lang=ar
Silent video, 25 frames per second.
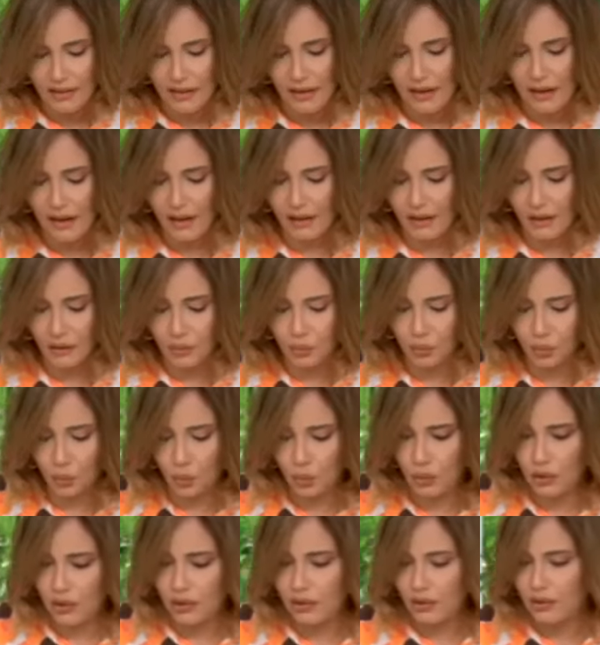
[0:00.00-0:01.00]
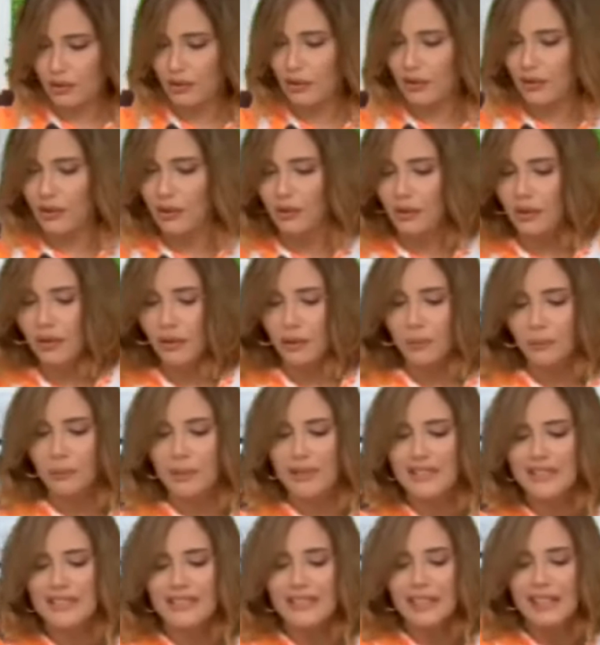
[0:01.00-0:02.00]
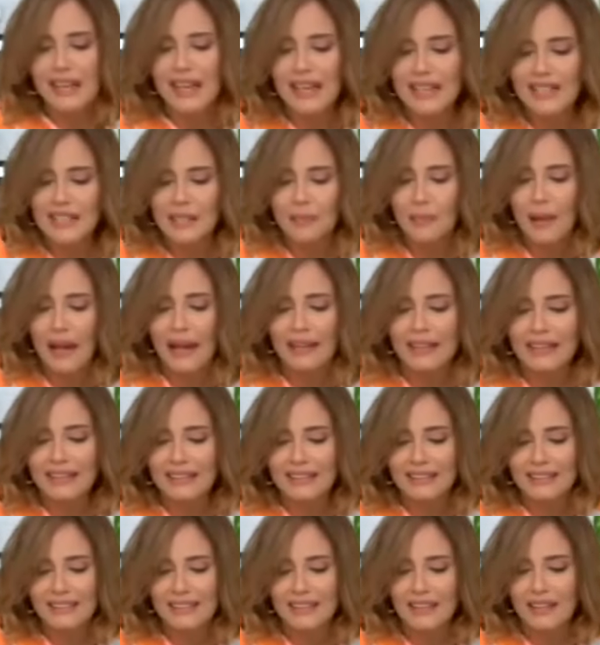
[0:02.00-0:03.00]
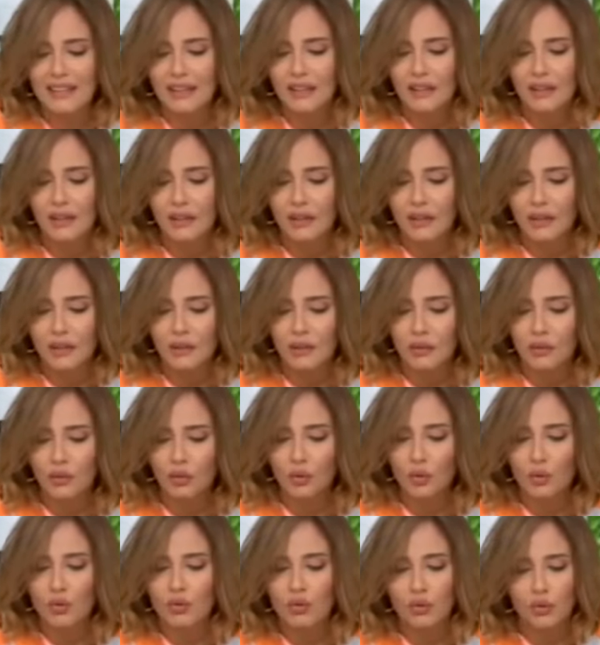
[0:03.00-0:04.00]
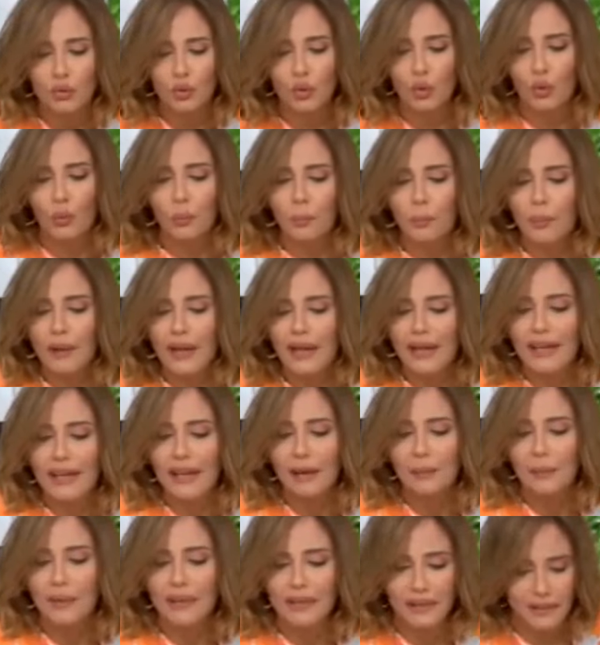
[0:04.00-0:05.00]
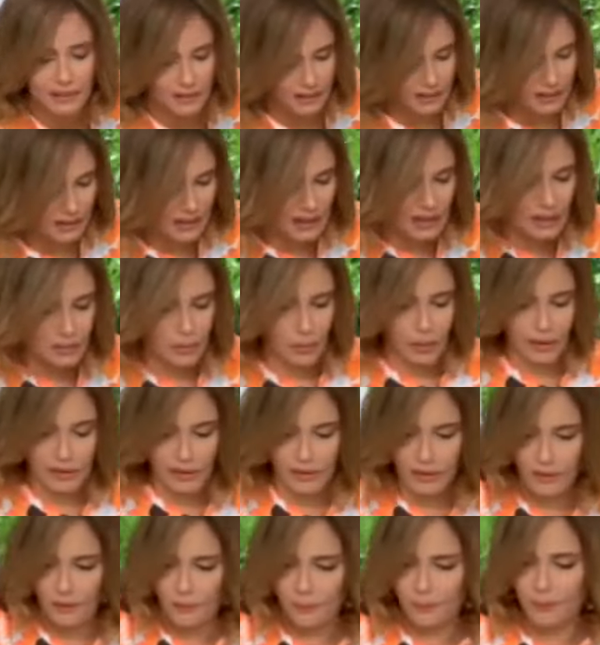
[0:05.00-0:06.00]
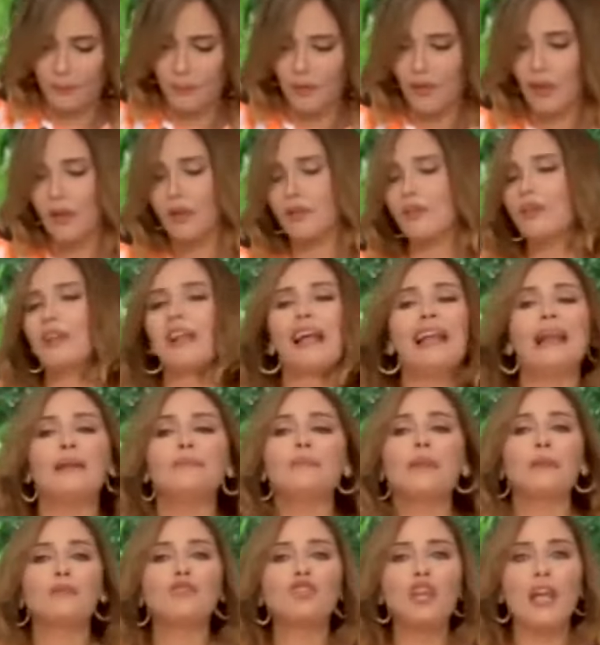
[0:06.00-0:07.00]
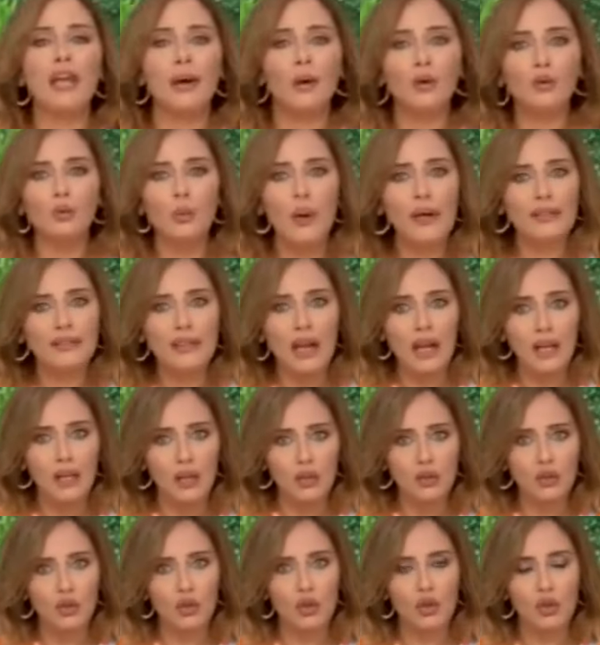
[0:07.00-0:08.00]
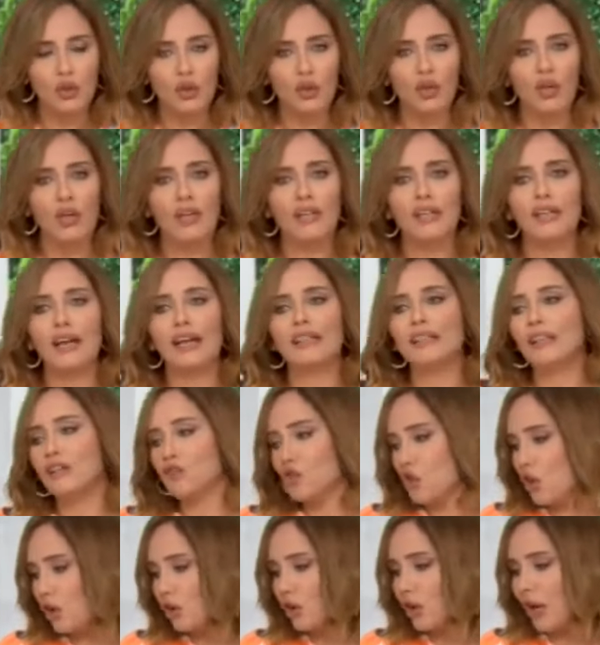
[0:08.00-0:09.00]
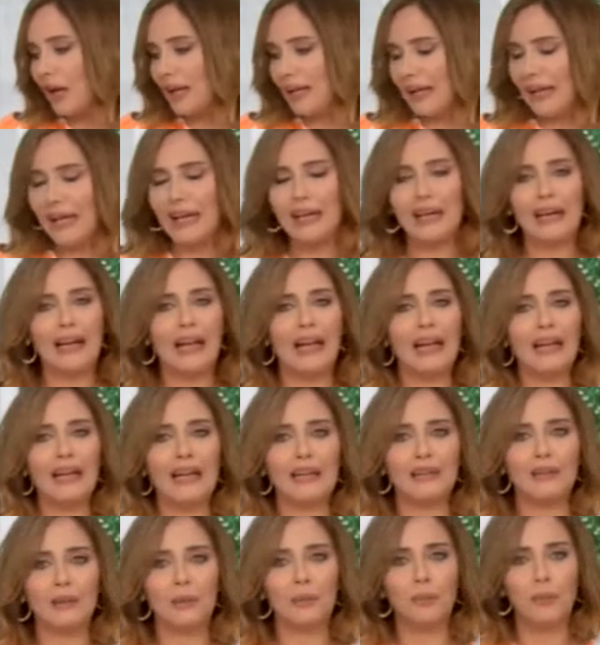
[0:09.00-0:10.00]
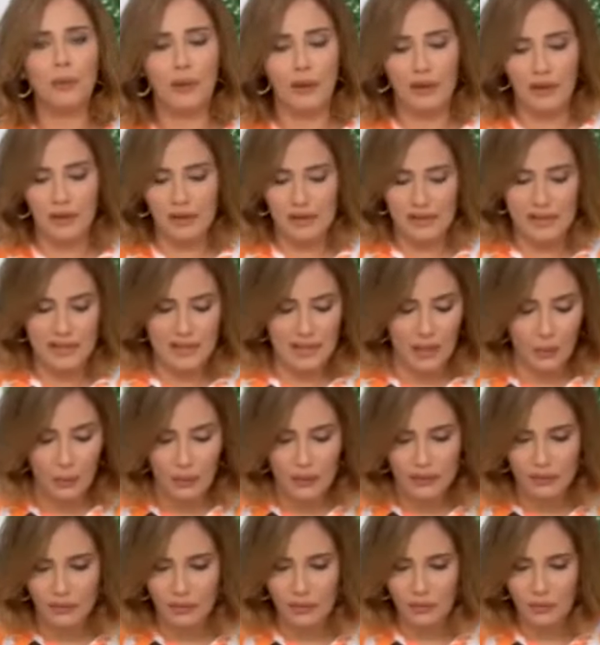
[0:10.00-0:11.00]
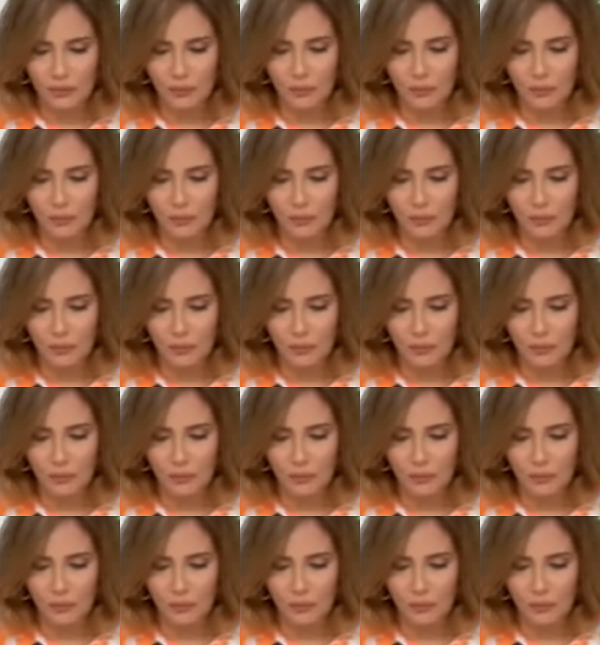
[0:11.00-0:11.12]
على طول بس لازم هندي نص كوبايه من الميه الكلام ده مش هياخد وقت على النار يعني ان شاء الله على اخر الحلقه تبقى استوت